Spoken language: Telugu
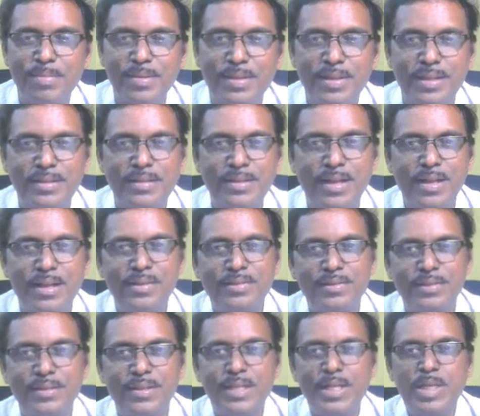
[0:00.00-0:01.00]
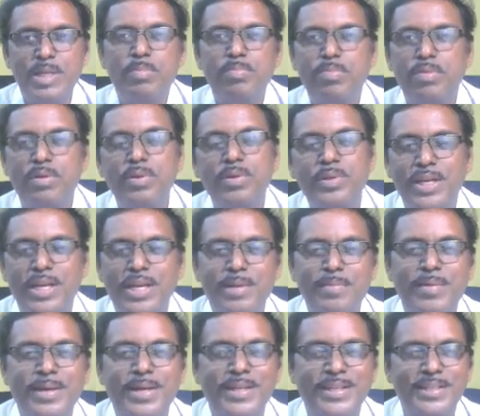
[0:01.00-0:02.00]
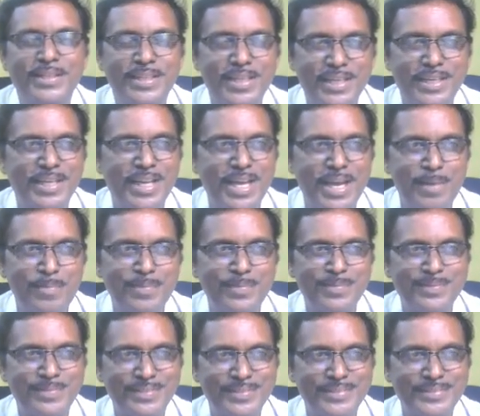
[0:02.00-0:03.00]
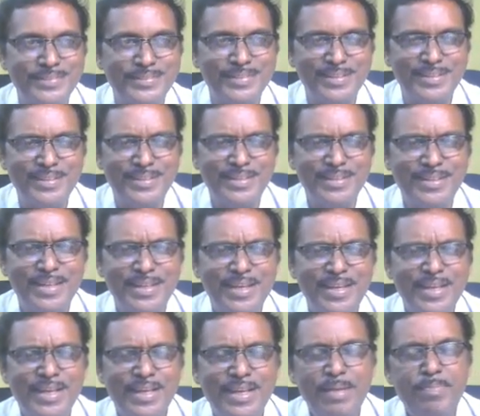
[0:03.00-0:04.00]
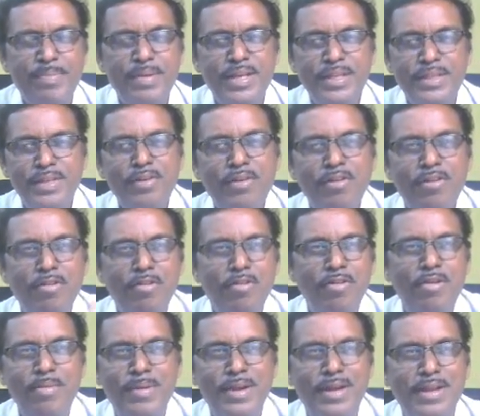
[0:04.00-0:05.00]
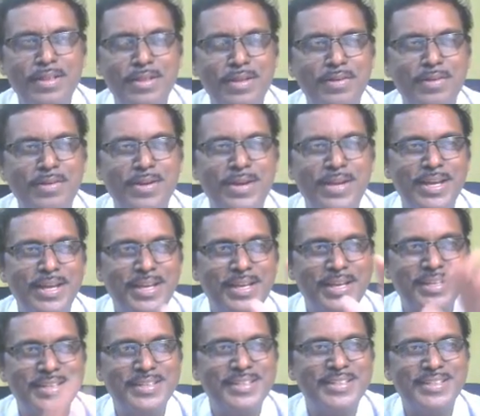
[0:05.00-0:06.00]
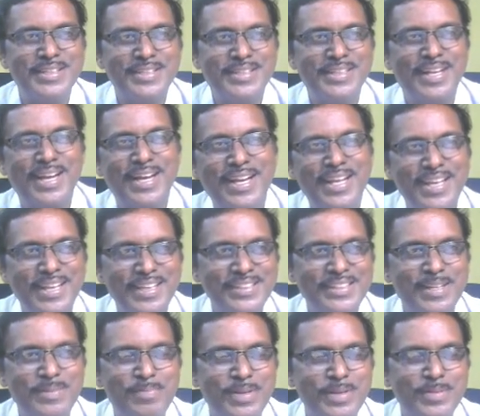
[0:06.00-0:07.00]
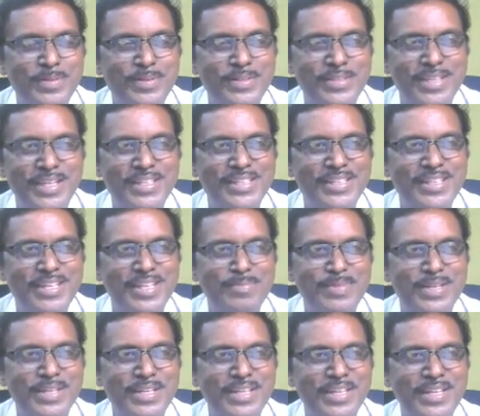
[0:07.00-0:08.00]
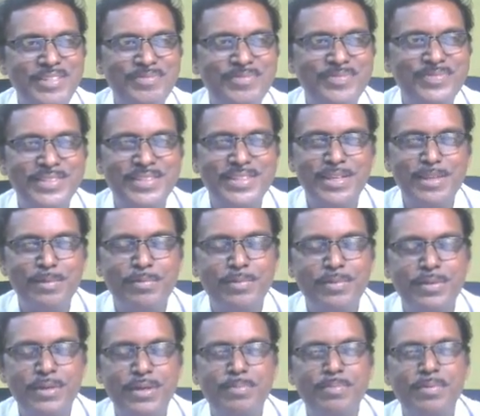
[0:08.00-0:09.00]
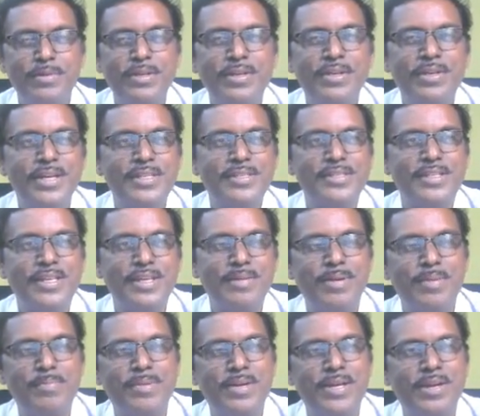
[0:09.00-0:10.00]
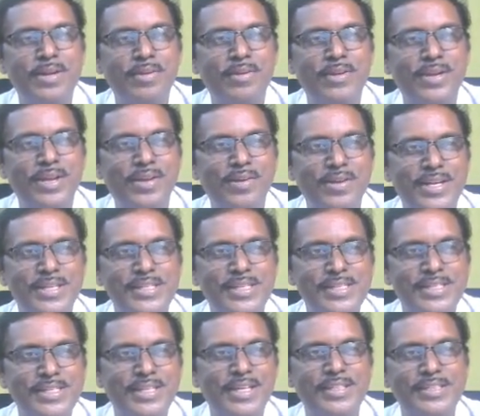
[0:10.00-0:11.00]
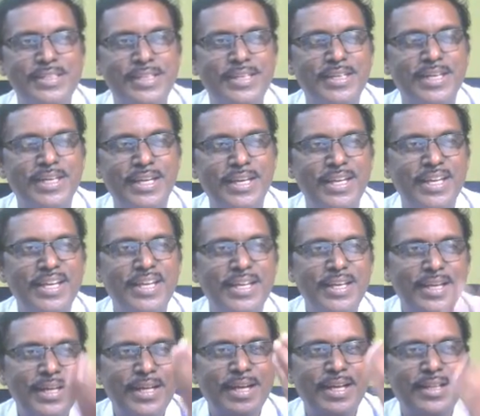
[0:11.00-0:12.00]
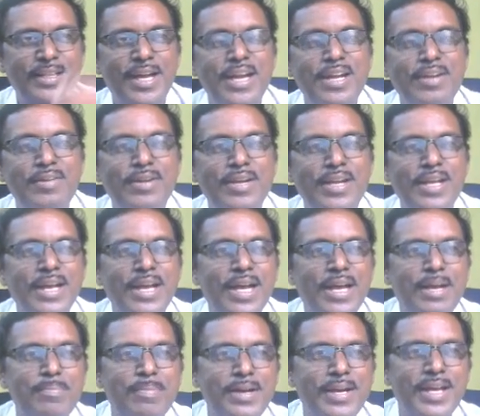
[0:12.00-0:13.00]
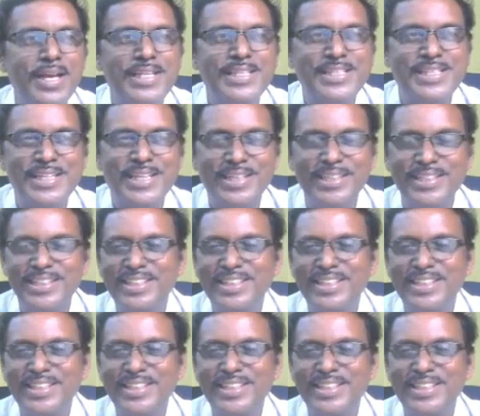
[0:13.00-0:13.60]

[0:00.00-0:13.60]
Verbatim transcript: పదార్థాలు పొంగుతాయి అన్నమాట దట్ టైం ఎప్పుడైతే హోల్ పడ్డదనుకోండి అక్కడ చప్పడు అని తెలుసు కదా మనకి ఊరి పొంగి వేస్తారు మన ప్లేట్లోకి రాగానే జస్ట్ క్లిక్ చేయగానే దాంట్లో ఉండే కార్బన్ డైఆక్సైడ్